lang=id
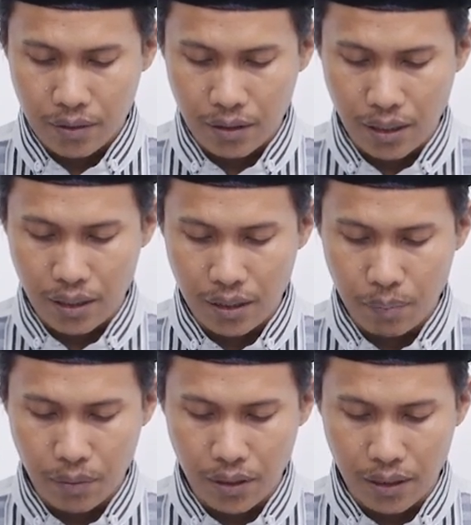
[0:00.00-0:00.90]
Takni
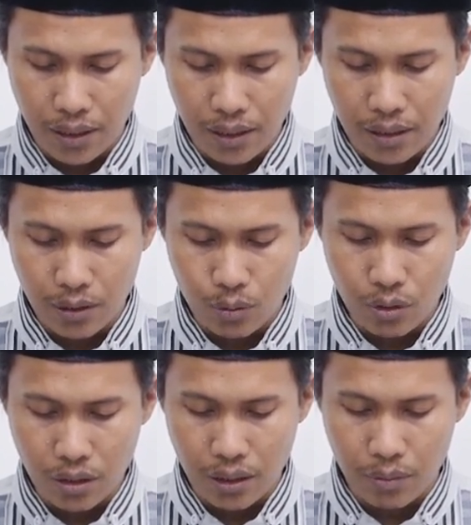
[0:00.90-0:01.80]
bilail
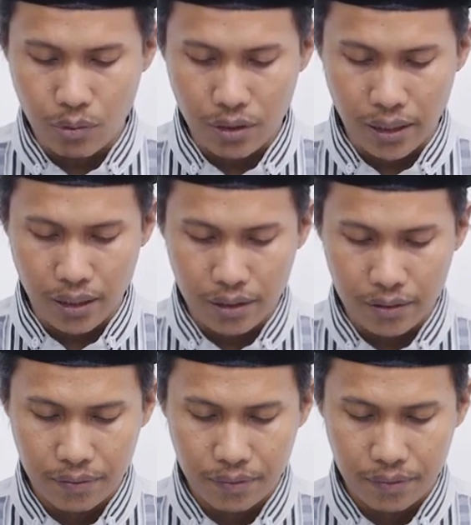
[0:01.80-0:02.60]
yaitu qiyamul lail.